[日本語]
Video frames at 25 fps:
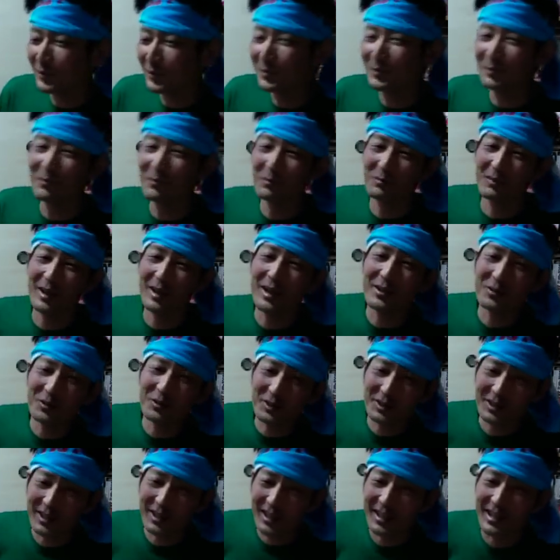も内緒に
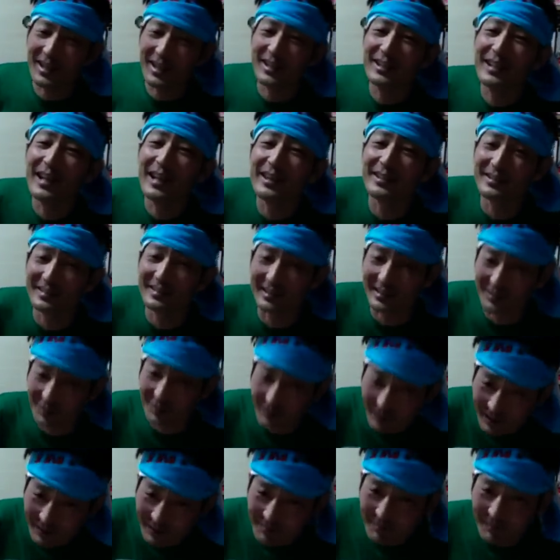してられないんですよ
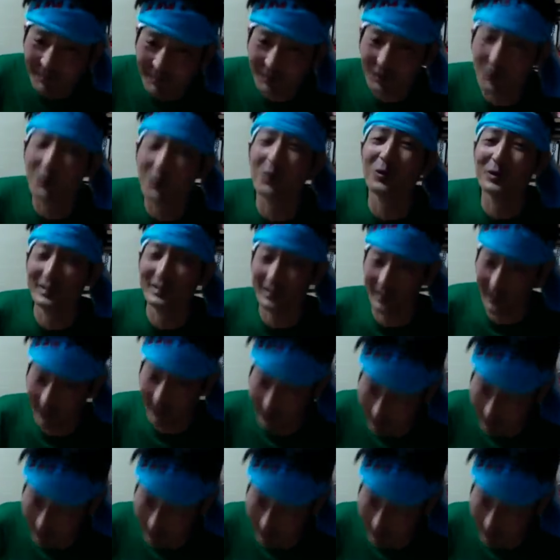ね。高校生だか